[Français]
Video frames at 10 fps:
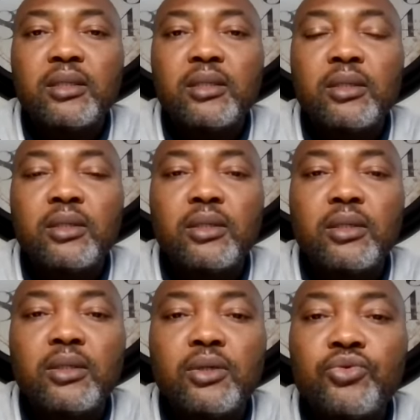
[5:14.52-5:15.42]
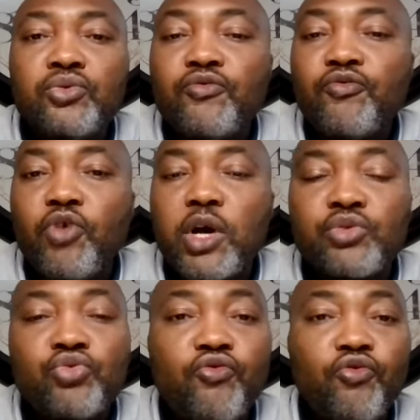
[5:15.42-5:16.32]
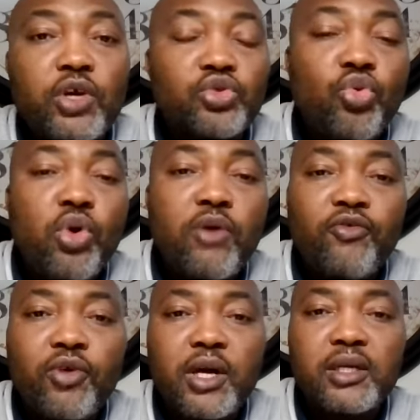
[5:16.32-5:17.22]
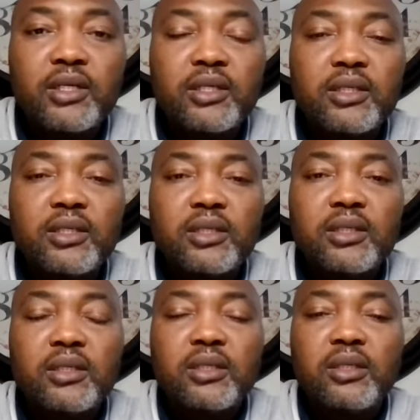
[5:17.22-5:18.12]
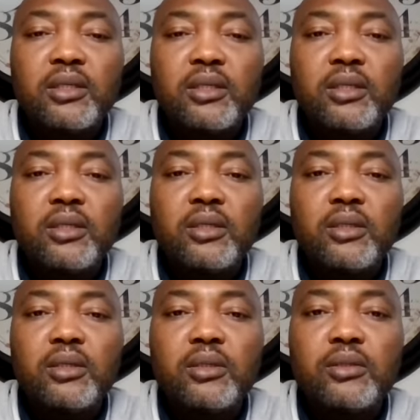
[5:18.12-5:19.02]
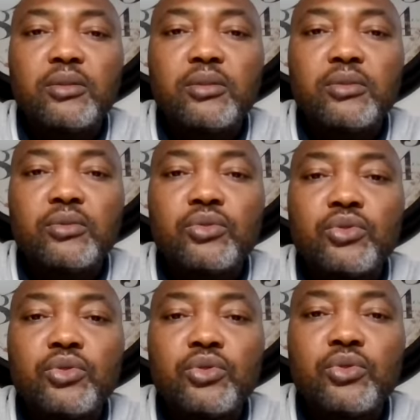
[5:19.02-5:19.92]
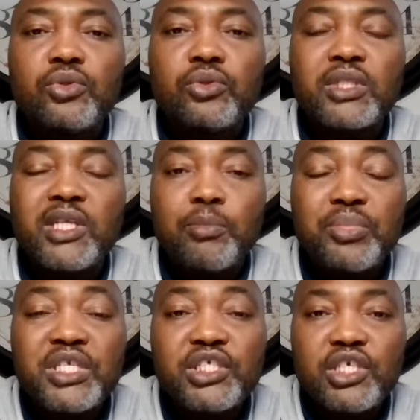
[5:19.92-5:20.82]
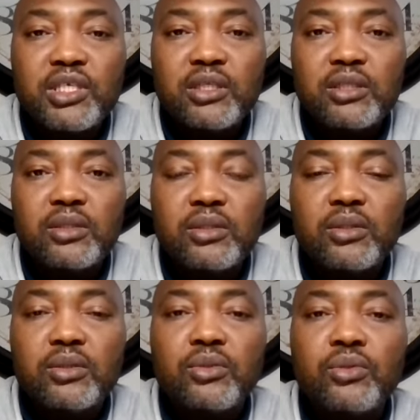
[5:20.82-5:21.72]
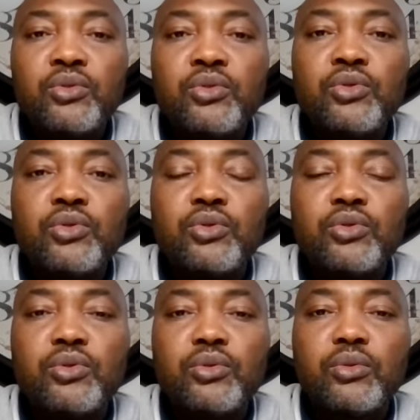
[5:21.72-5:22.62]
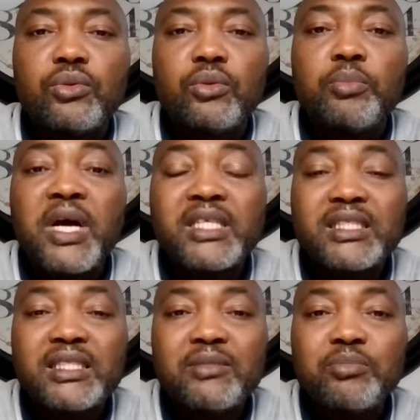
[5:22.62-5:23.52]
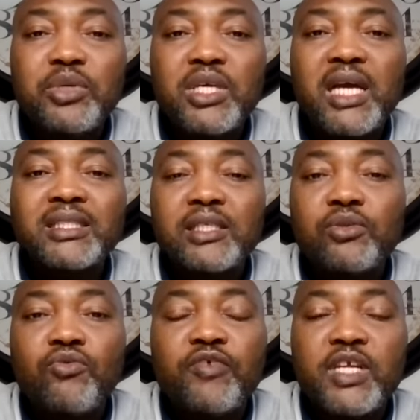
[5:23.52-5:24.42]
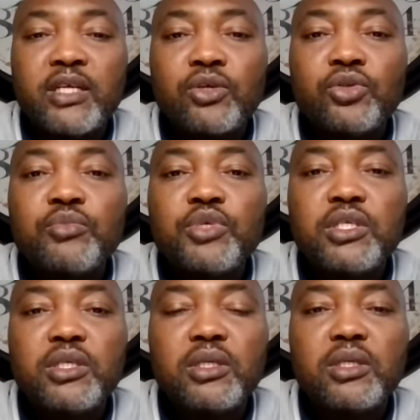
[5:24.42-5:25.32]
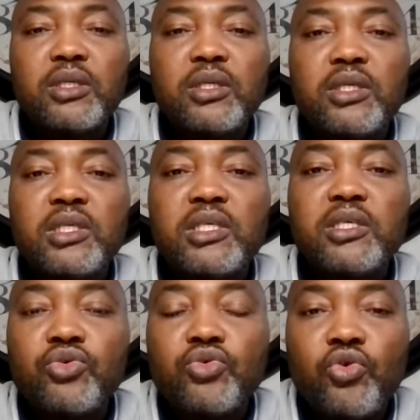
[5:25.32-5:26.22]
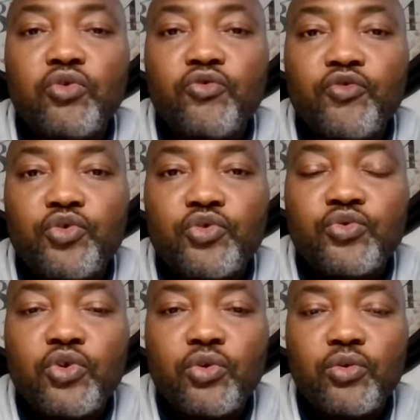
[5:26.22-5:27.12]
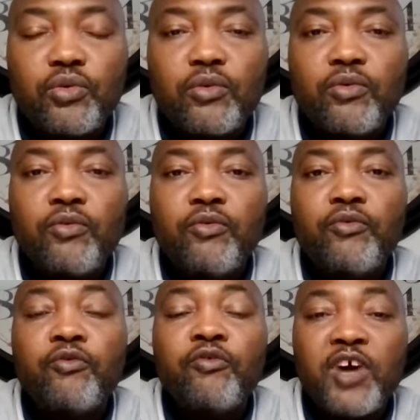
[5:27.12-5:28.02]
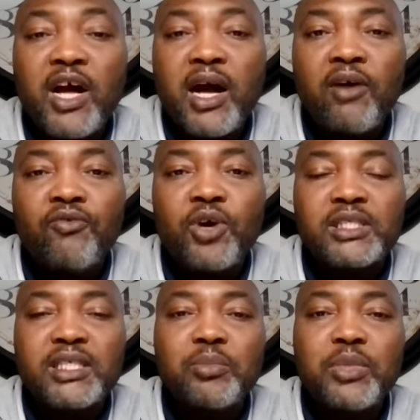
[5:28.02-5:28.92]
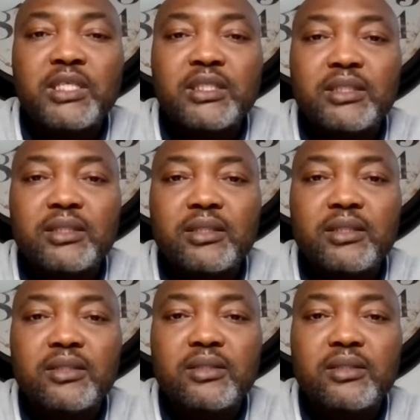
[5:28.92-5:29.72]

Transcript: euh, une fois, deux fois, trois fois de euh, t'empêcher de participer à cette nouvelle économie qui, que l'on le veuille ou non, va avoir sa place.